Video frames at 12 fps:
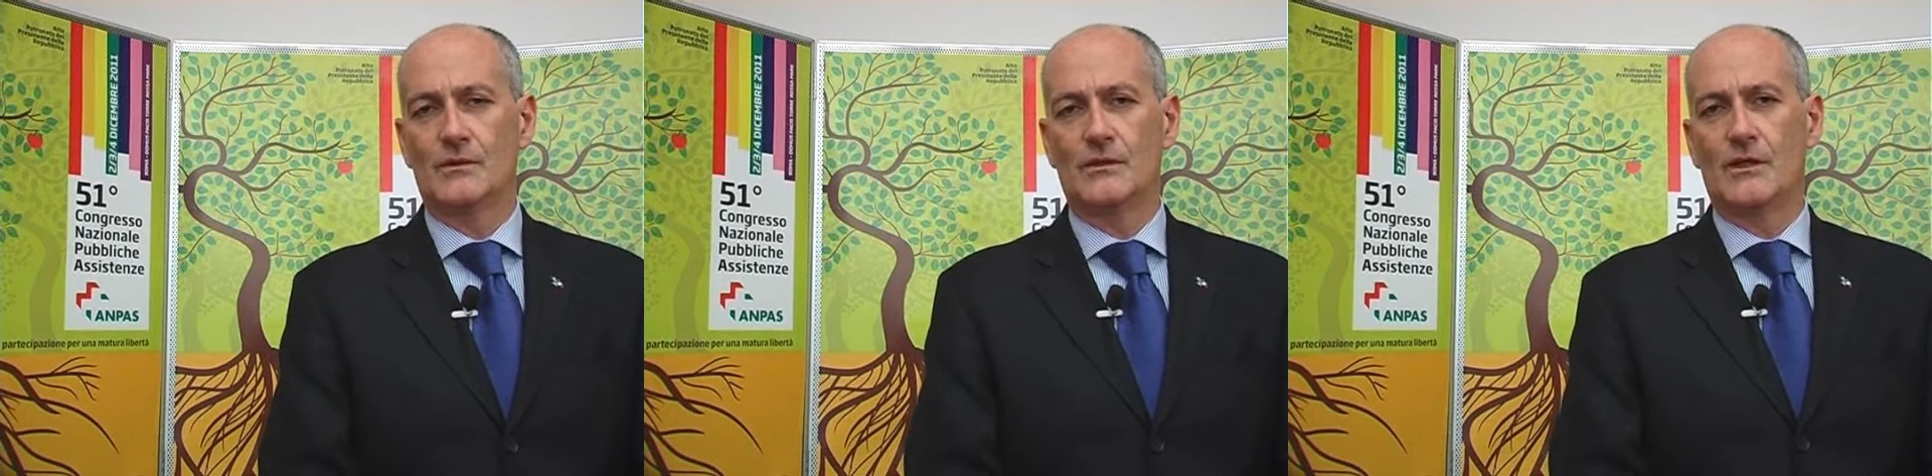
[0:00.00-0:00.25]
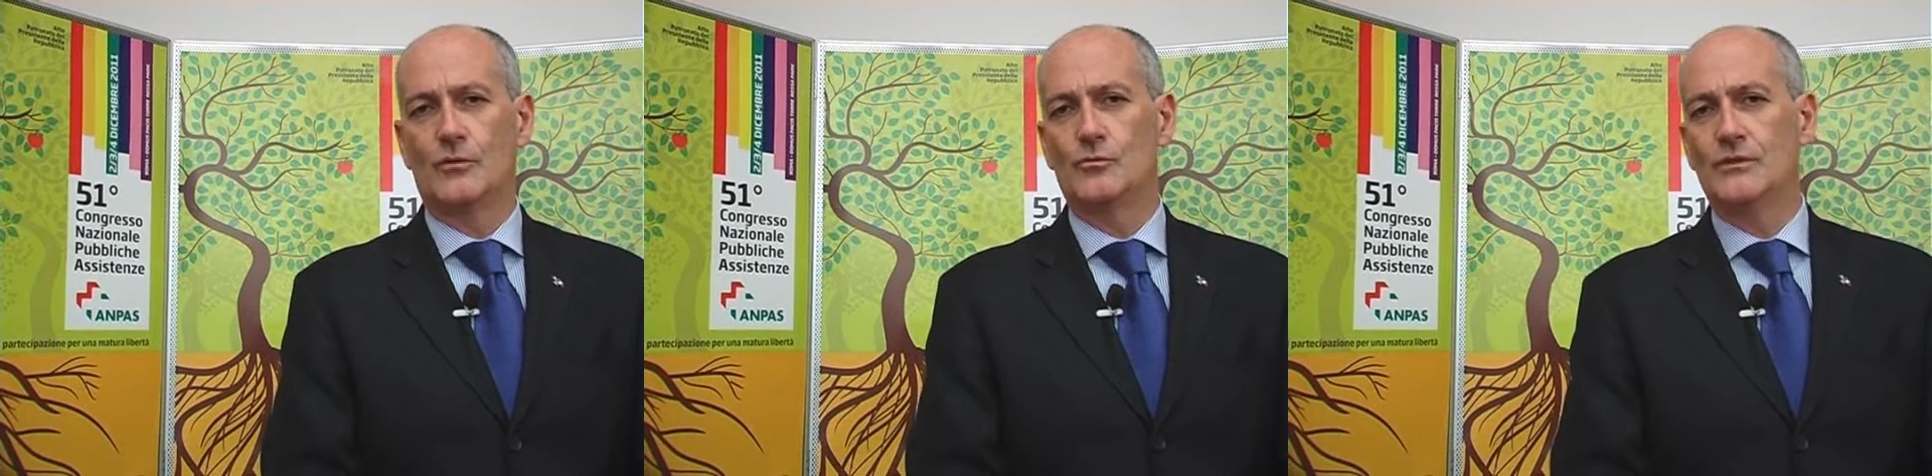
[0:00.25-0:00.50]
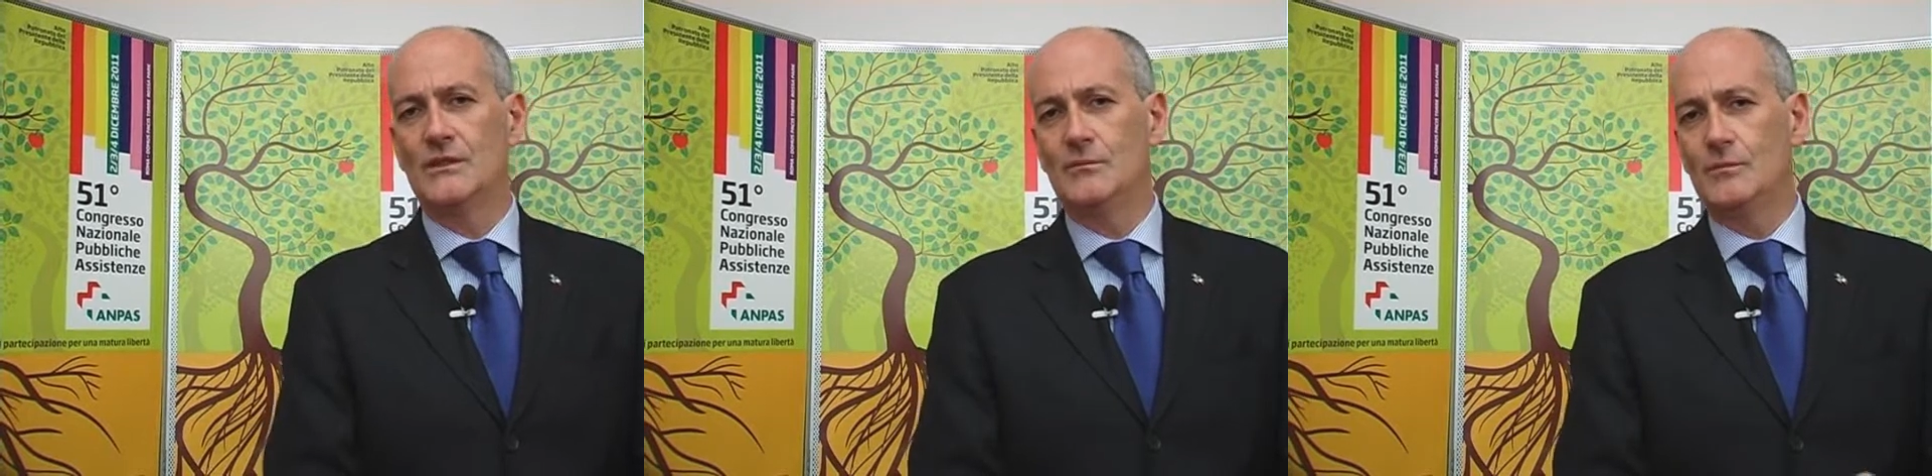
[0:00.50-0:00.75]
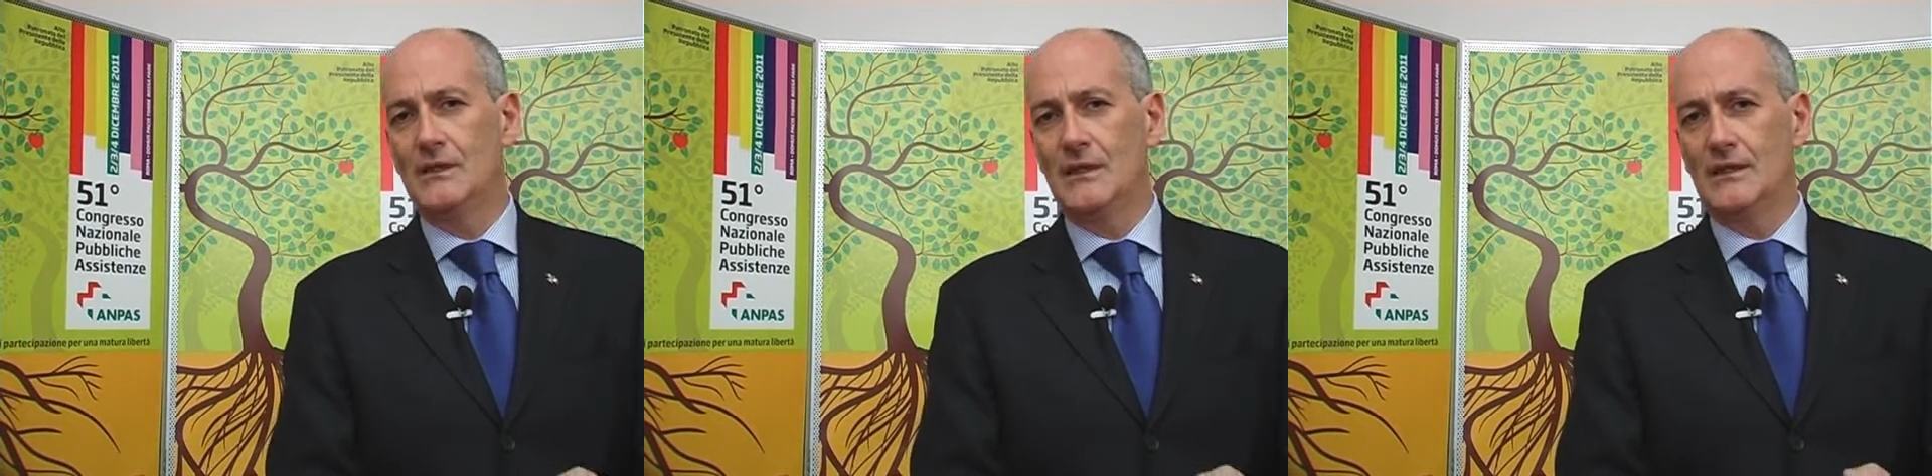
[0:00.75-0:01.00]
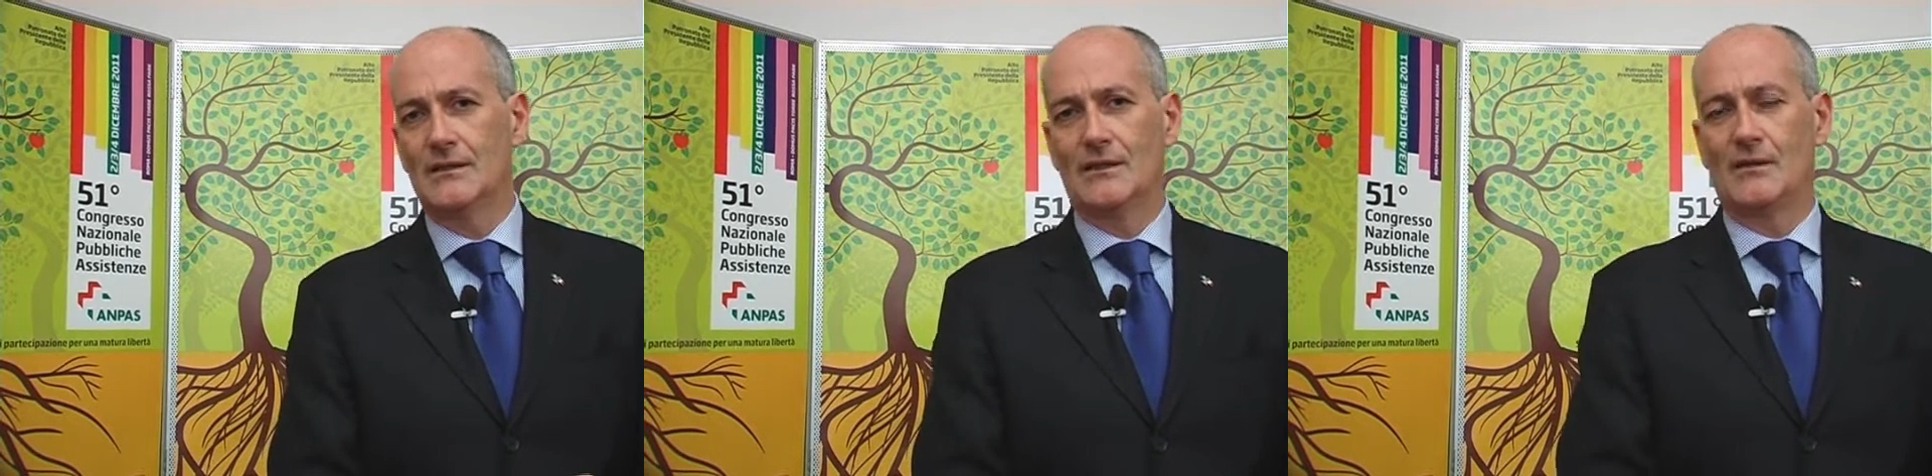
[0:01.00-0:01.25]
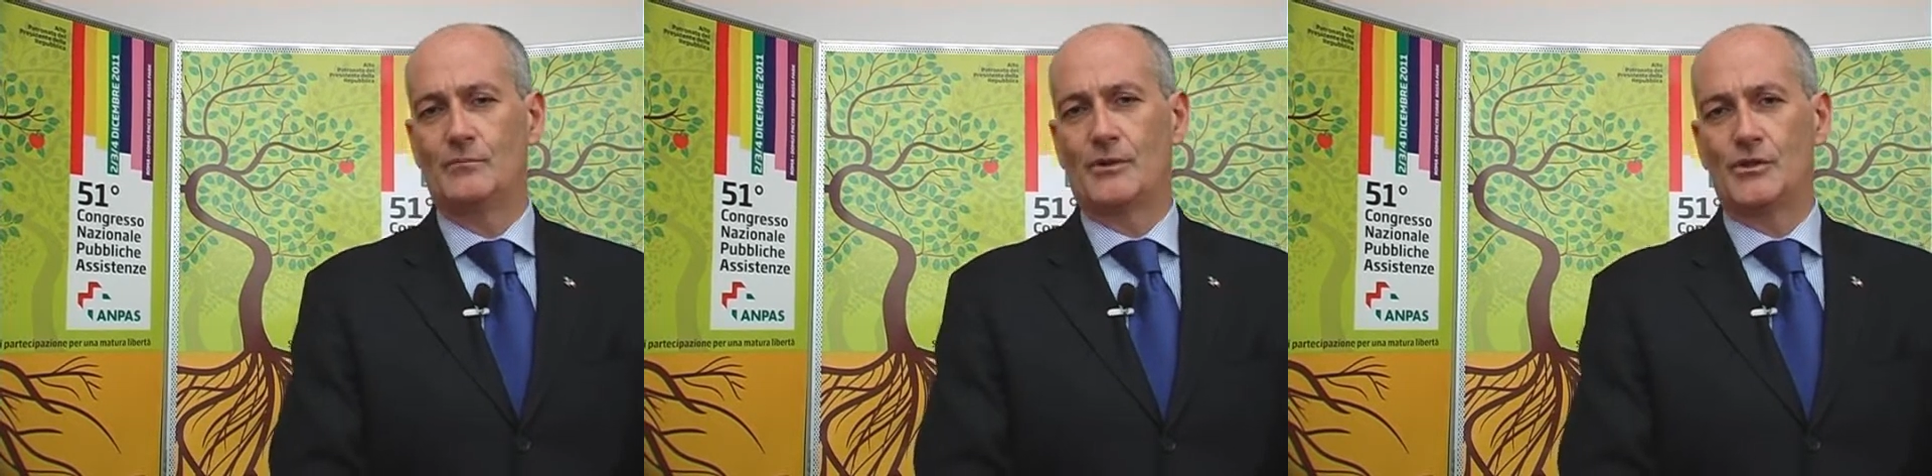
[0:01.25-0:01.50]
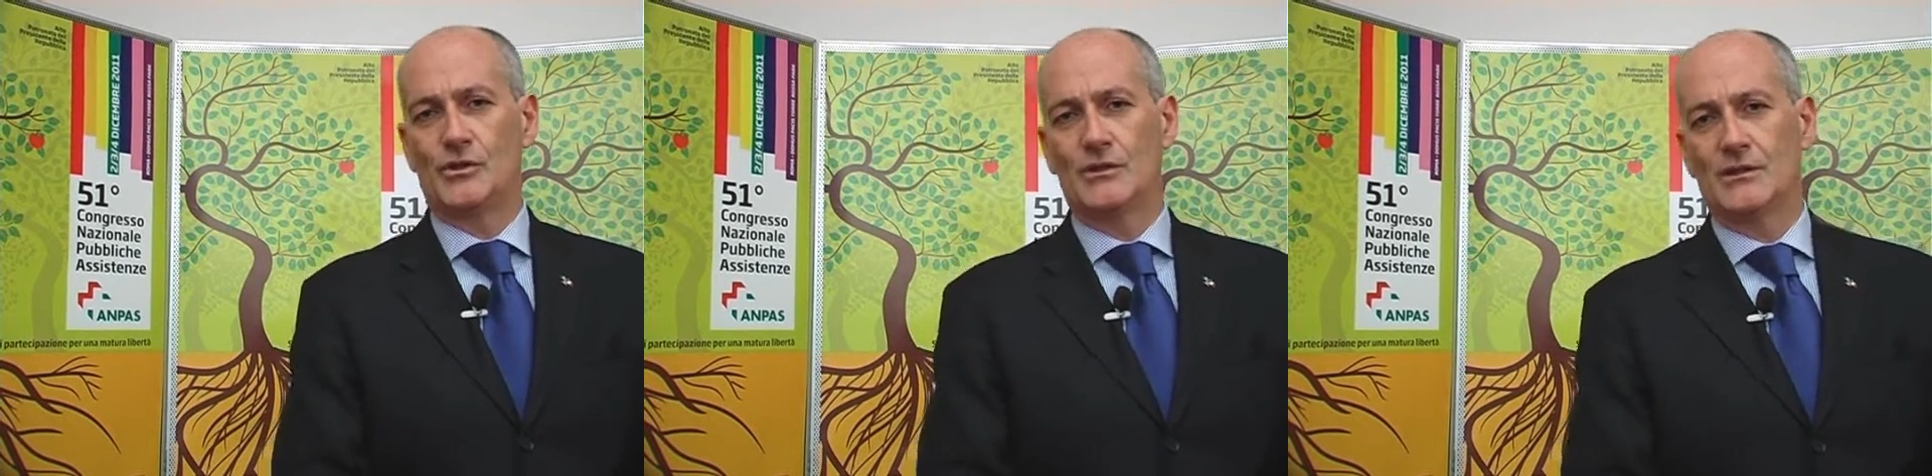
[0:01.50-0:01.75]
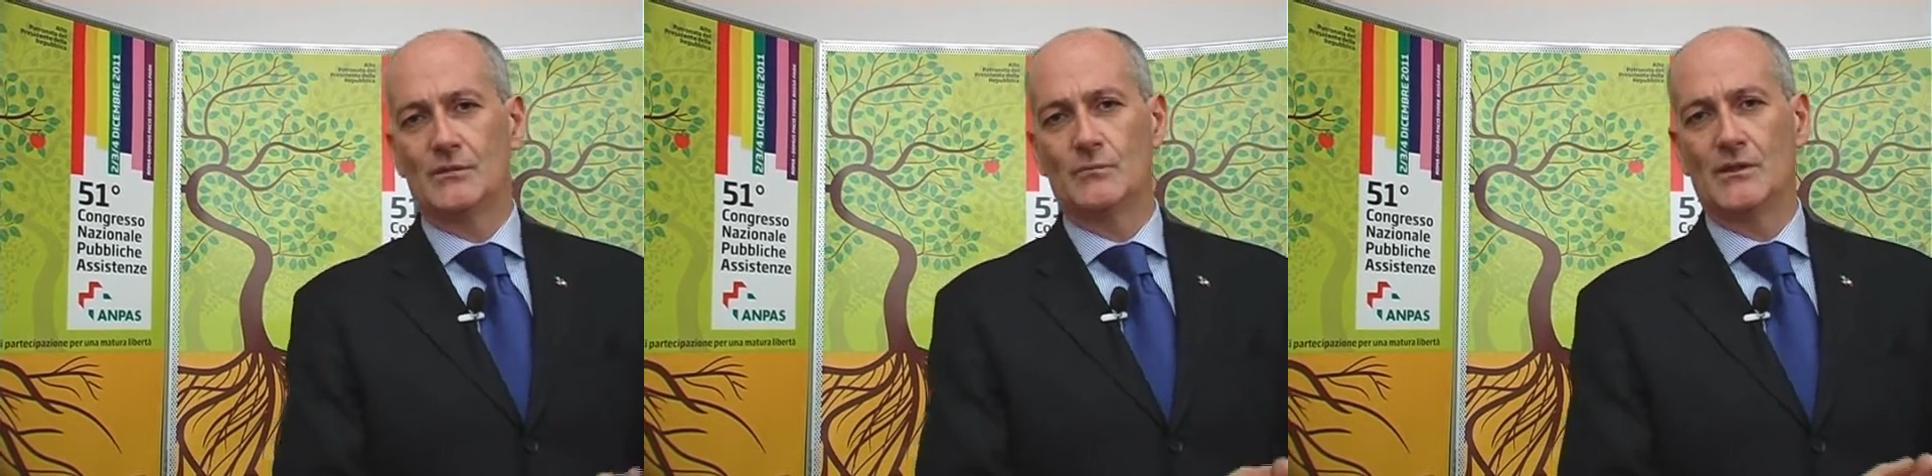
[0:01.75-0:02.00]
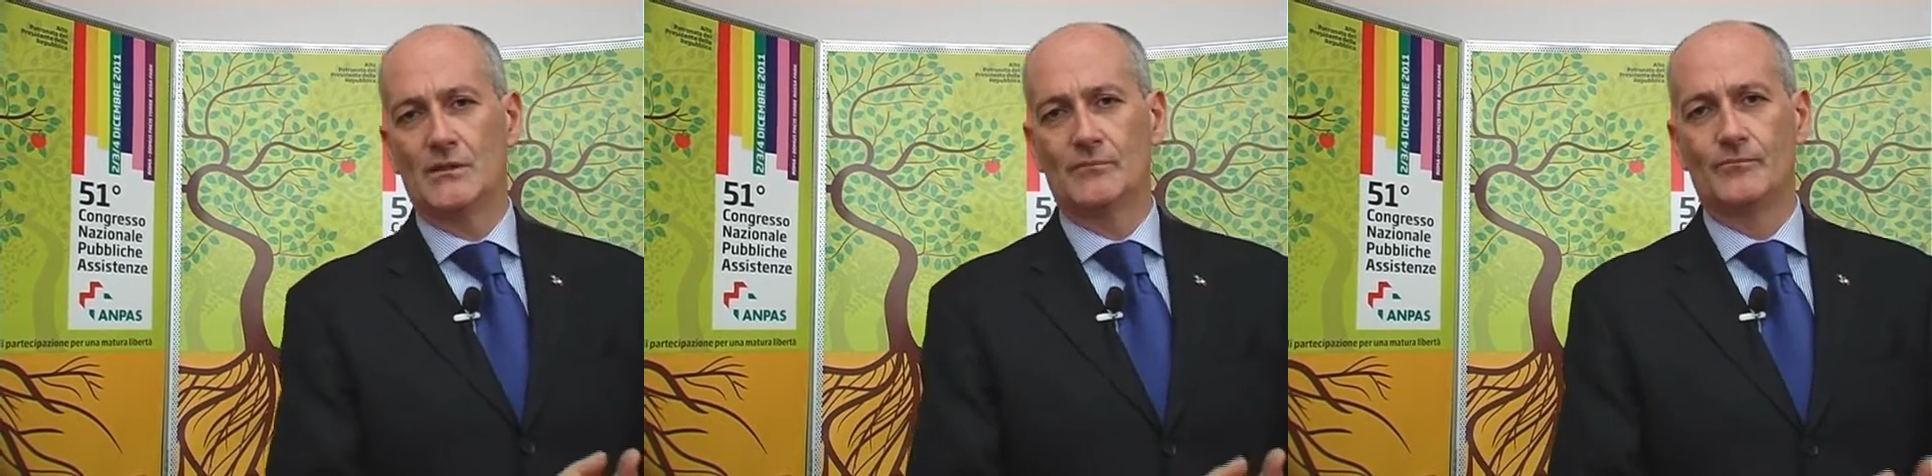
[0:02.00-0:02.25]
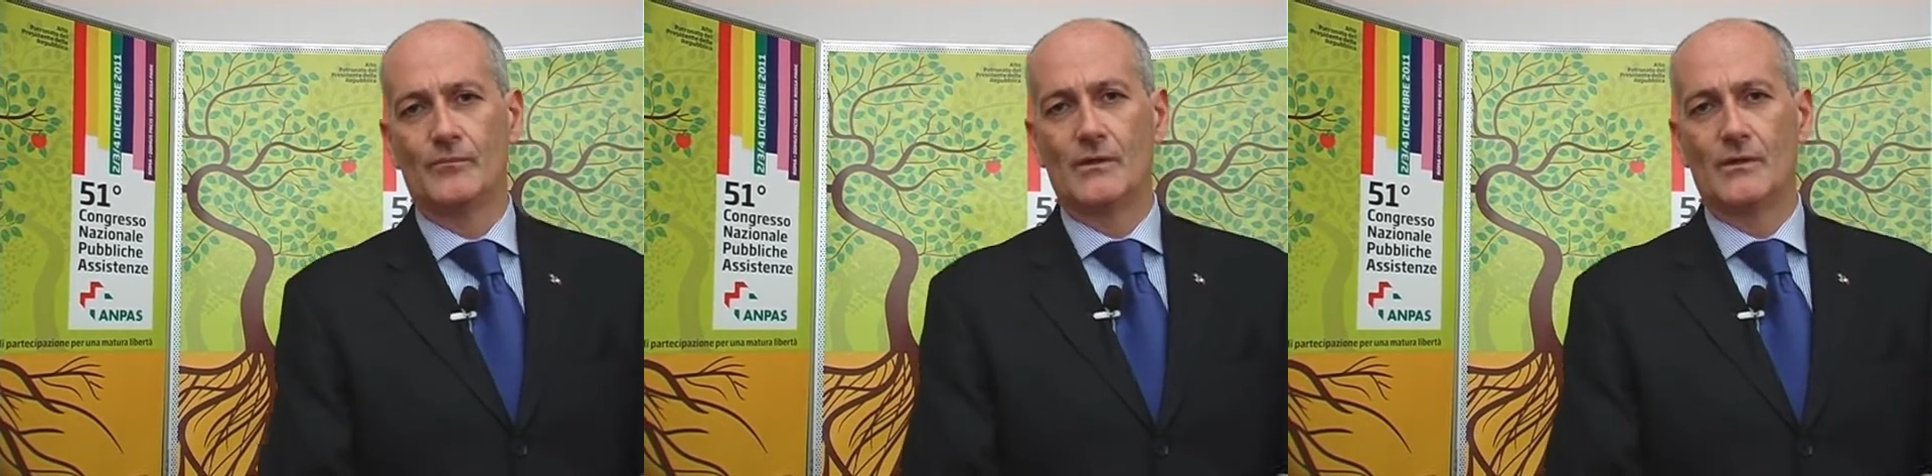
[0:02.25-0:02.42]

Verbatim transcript: ineludibile e imprescindibile.